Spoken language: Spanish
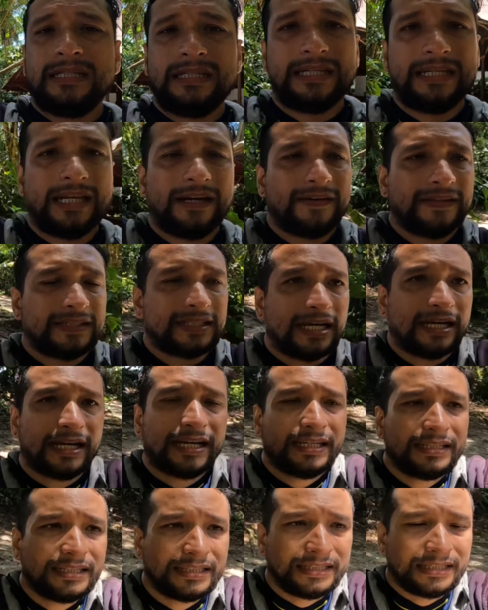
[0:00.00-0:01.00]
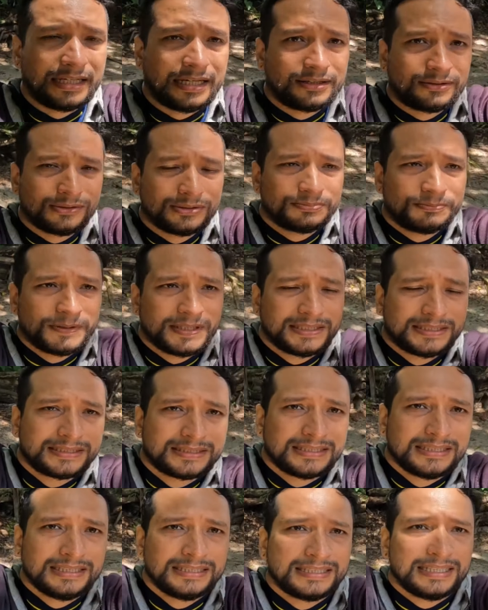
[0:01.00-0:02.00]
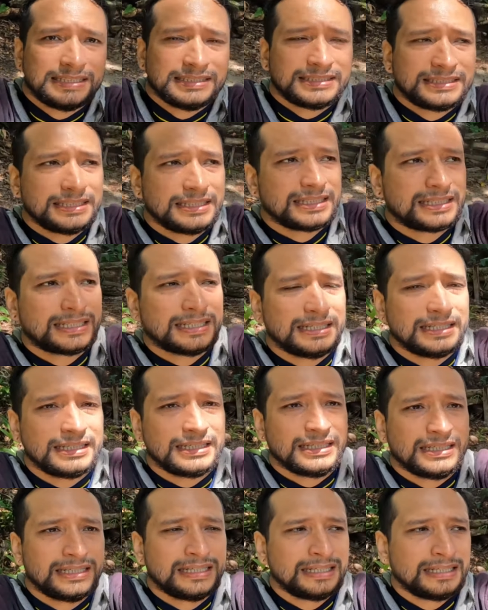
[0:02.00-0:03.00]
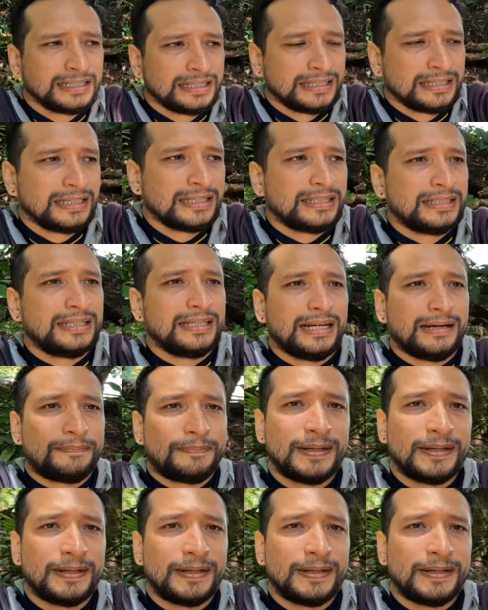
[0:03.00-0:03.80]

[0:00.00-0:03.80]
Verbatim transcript: y es la ventaja de tener algo pues tan cerca de, la